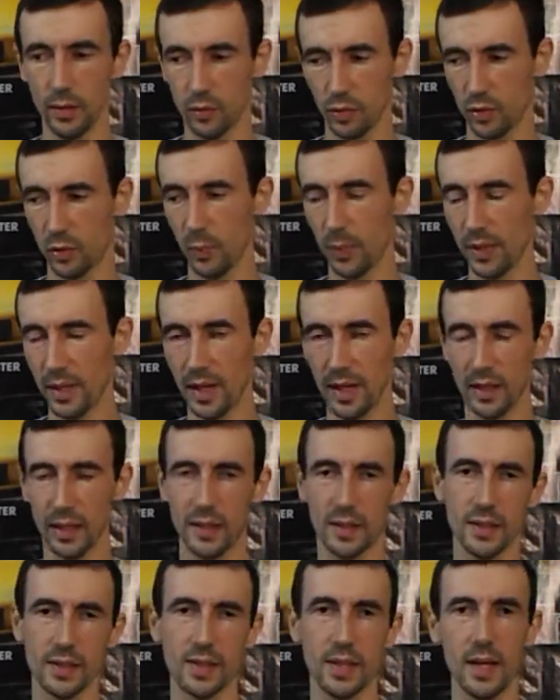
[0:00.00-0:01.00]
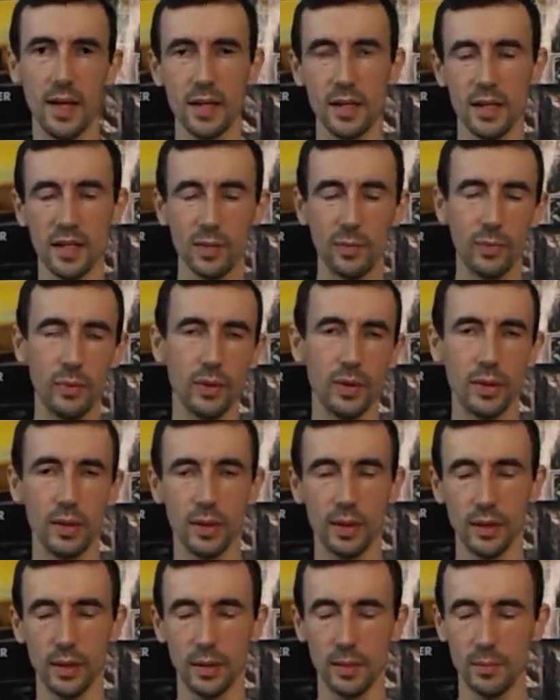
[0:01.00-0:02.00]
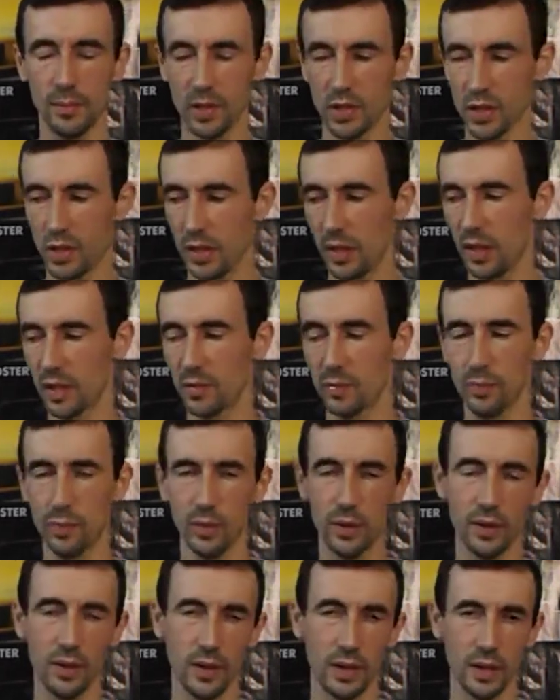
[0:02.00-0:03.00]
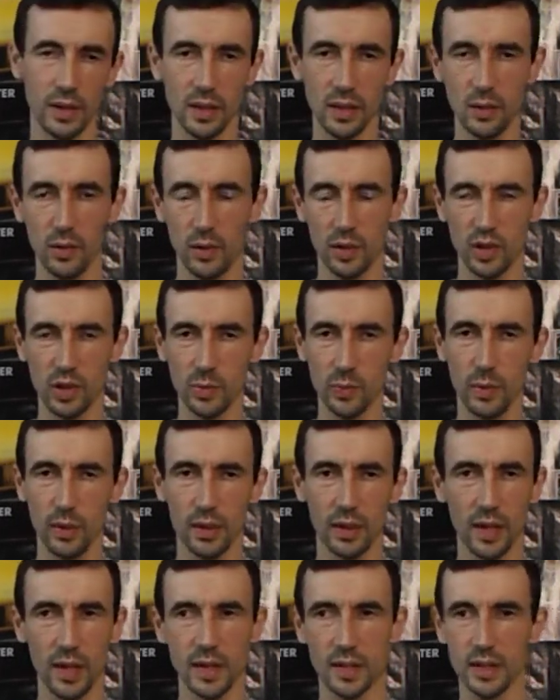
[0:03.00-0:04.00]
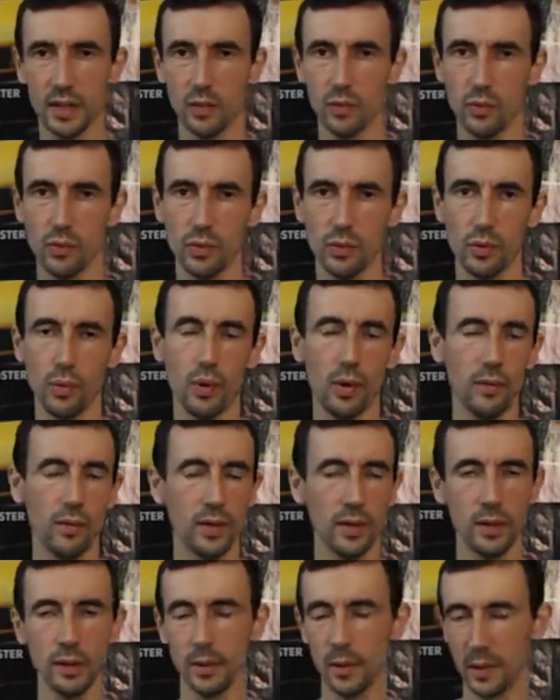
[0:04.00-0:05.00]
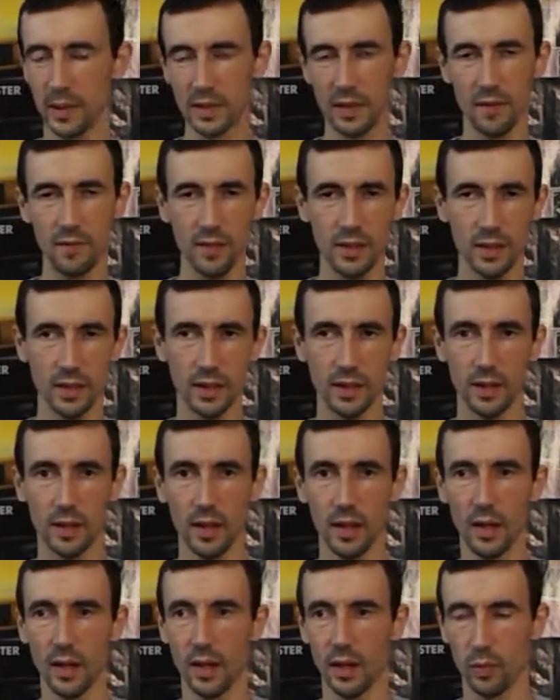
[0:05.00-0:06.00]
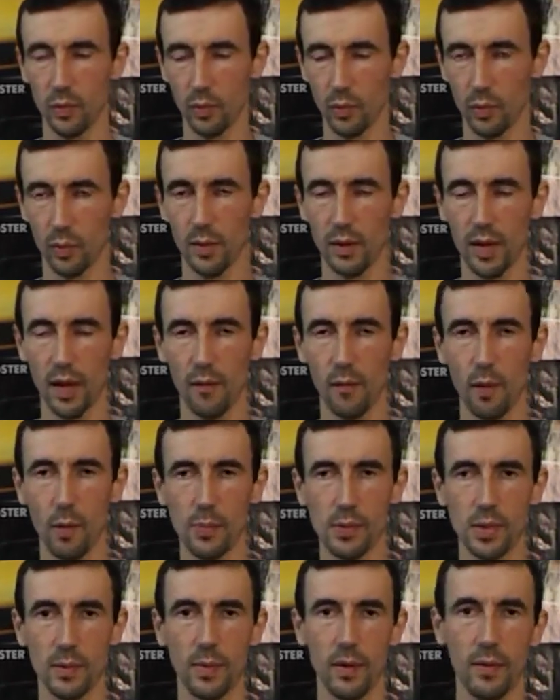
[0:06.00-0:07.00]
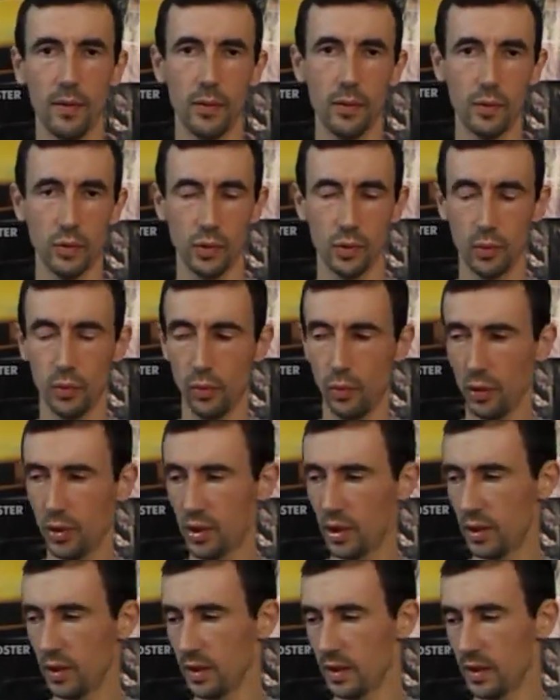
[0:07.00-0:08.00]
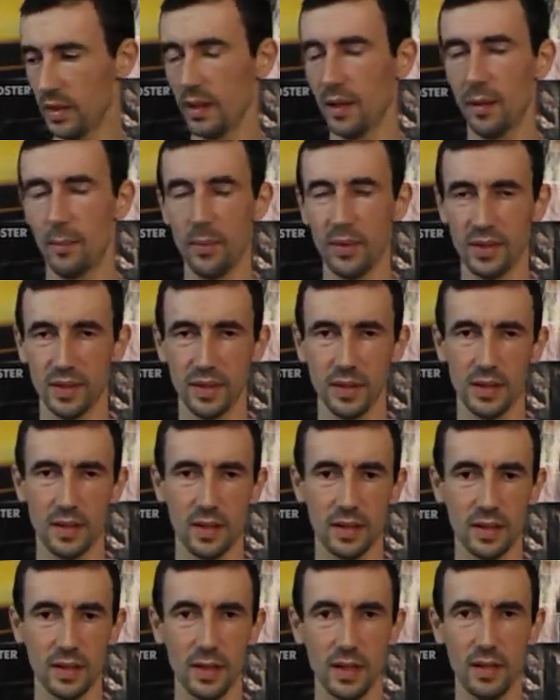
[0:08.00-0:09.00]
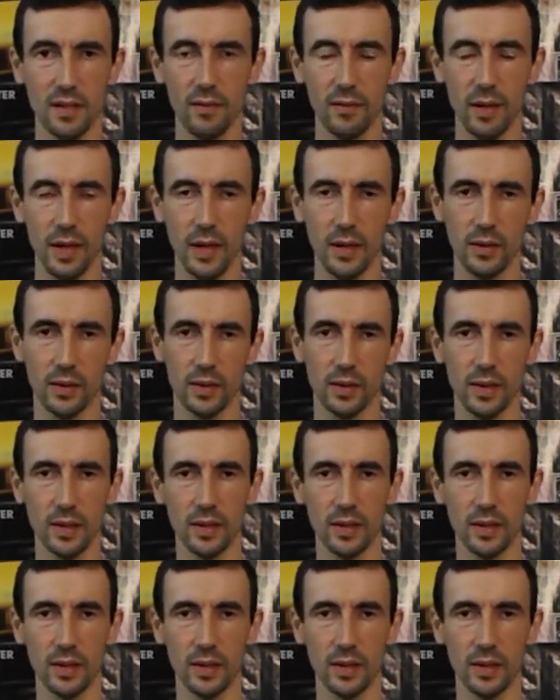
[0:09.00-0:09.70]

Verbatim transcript: То есть, ну, понятно, состояние экспло... Э, машины экспло... от ее эксплуатации, и условий э, зависит. Ну, я в общем говорю, что очень сильно быстро разгнивают